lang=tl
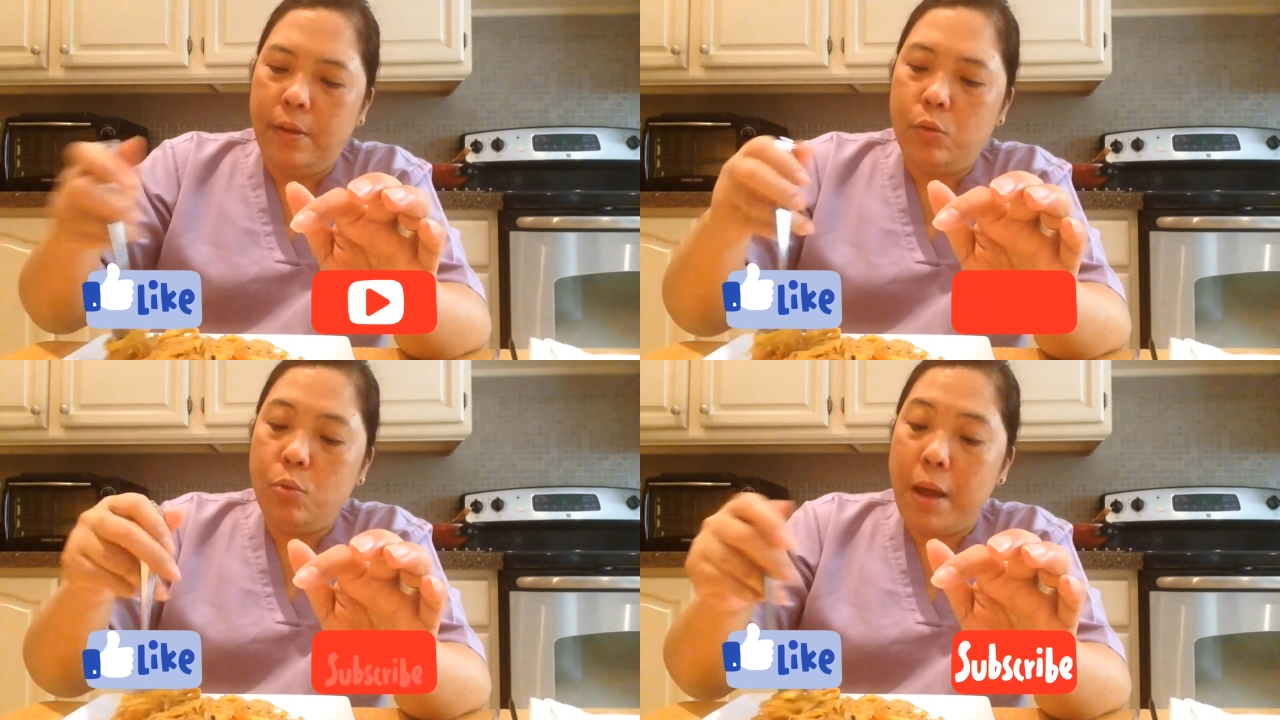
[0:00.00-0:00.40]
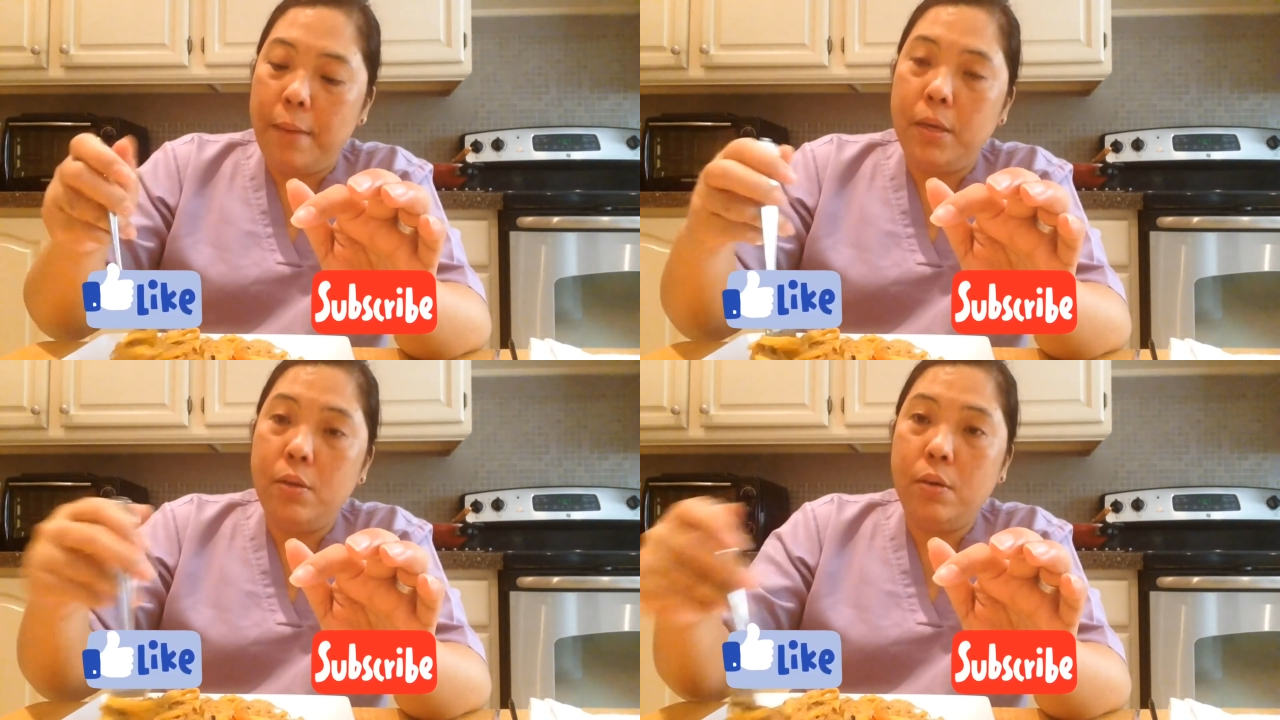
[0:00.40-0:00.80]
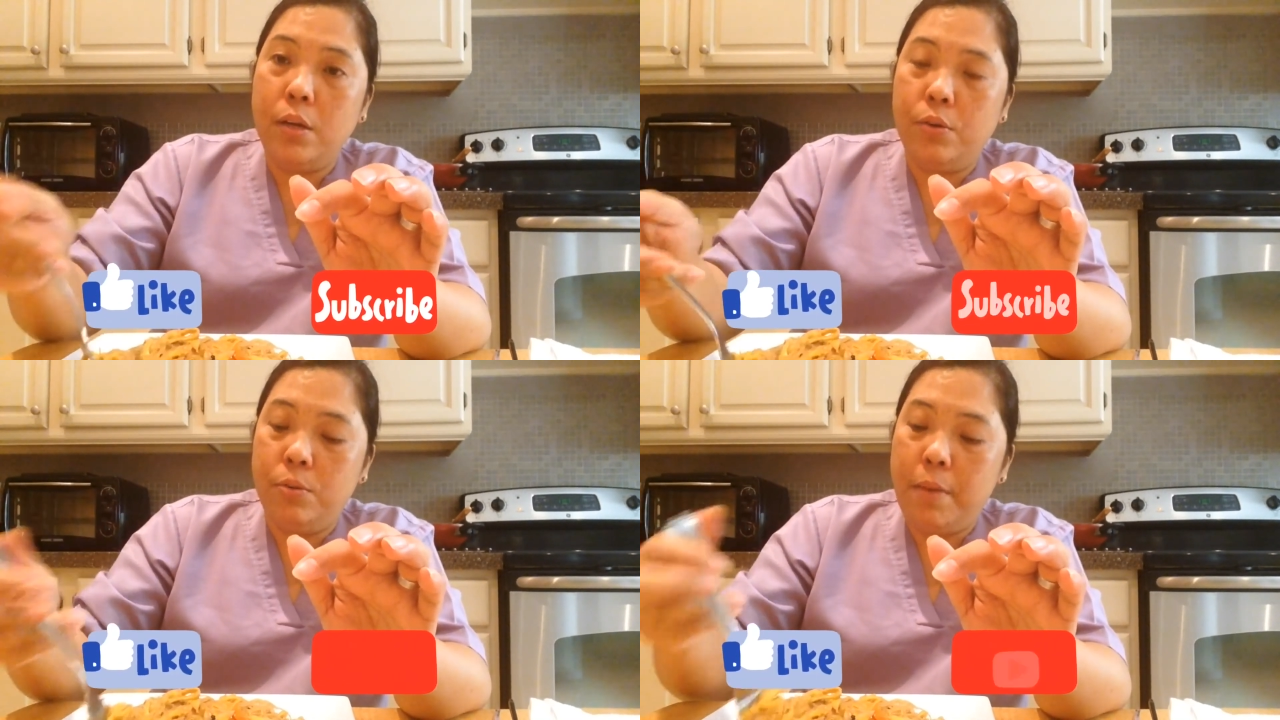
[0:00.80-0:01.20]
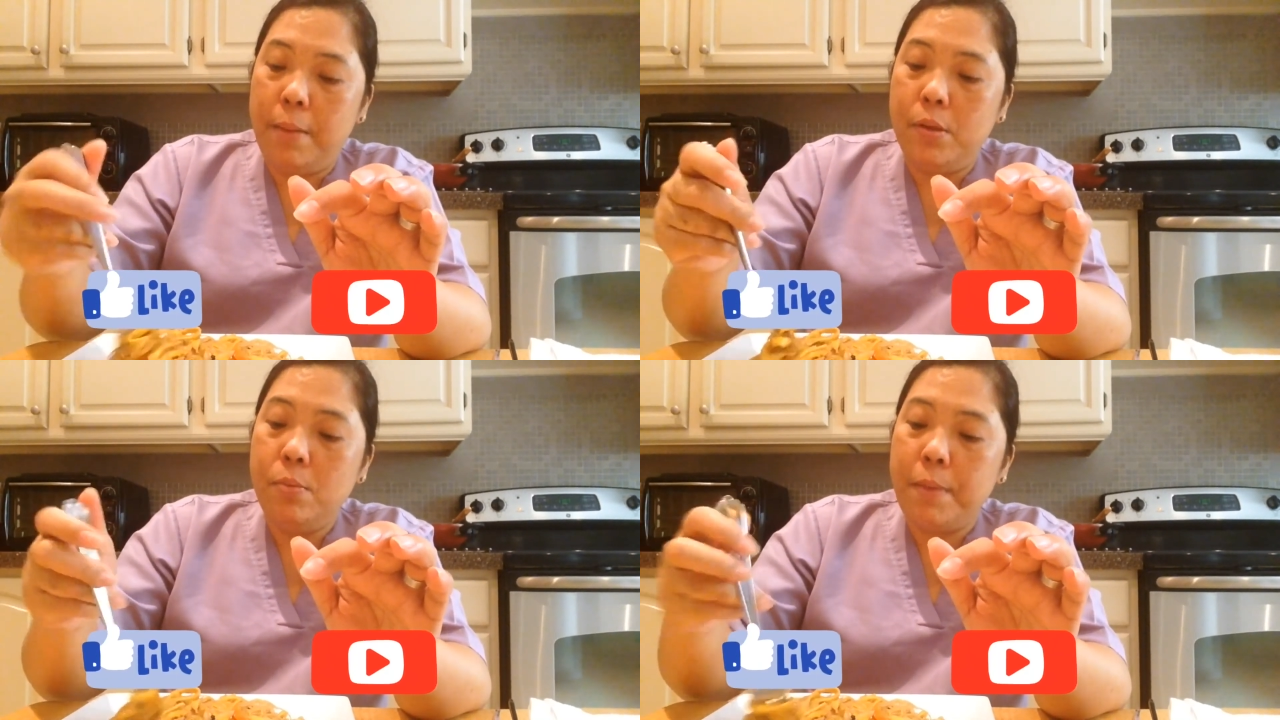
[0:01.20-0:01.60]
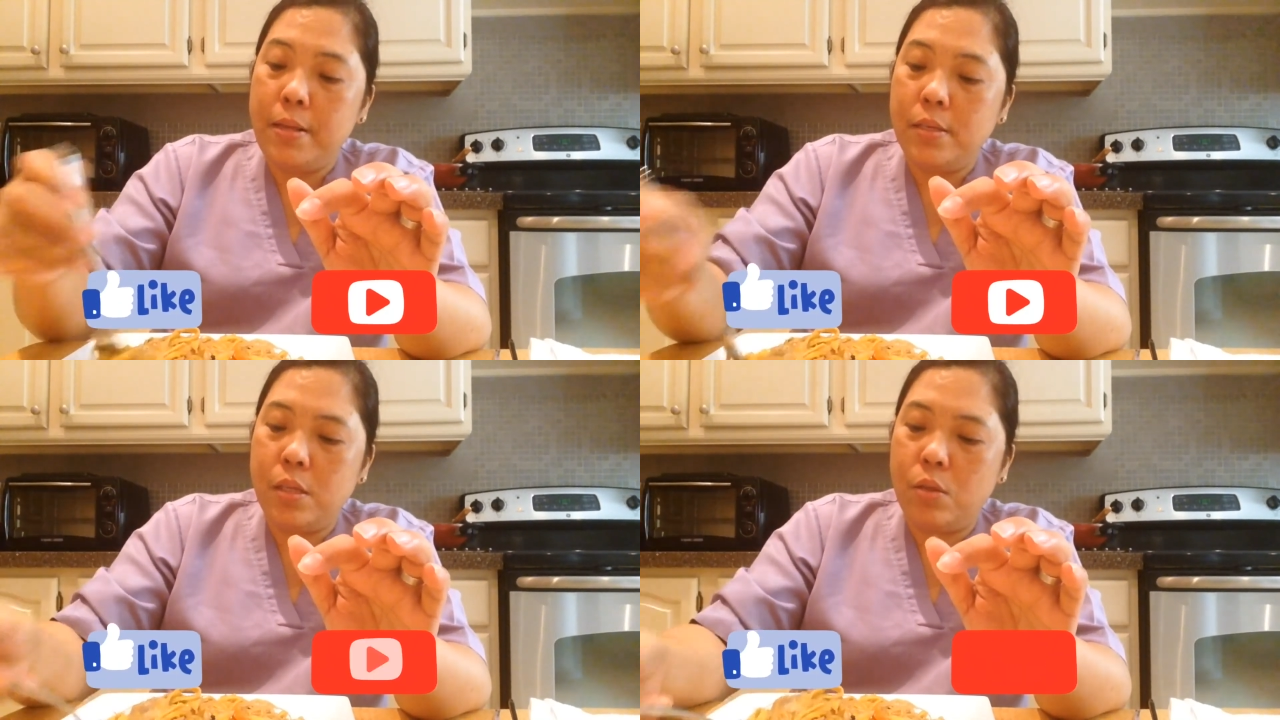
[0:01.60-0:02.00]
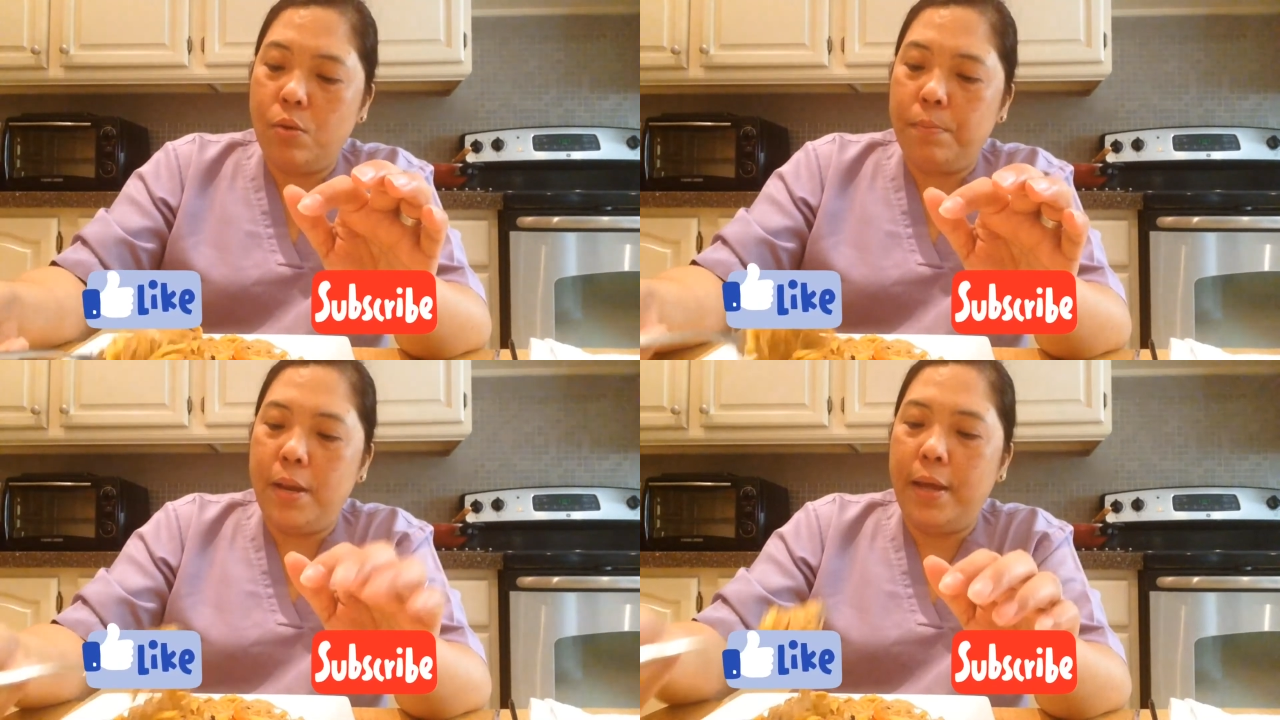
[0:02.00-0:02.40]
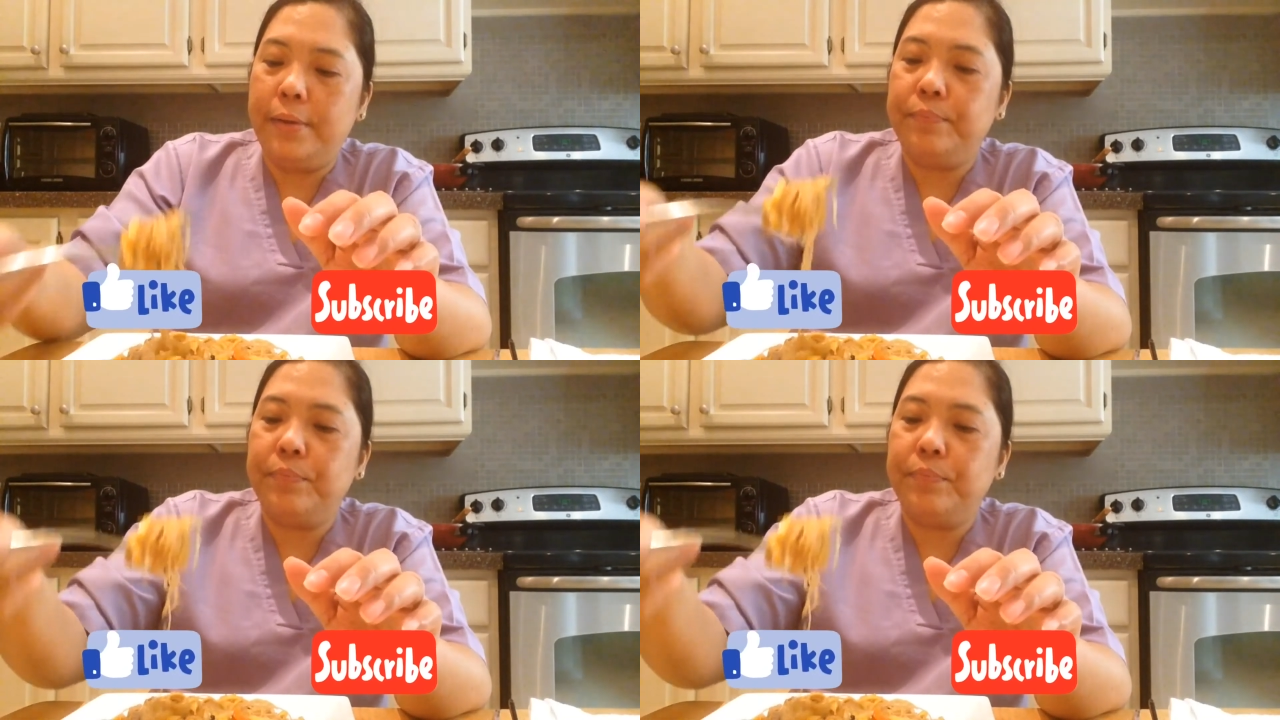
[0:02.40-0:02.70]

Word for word: Dumami yung ano, dumami yung pansit ko pala.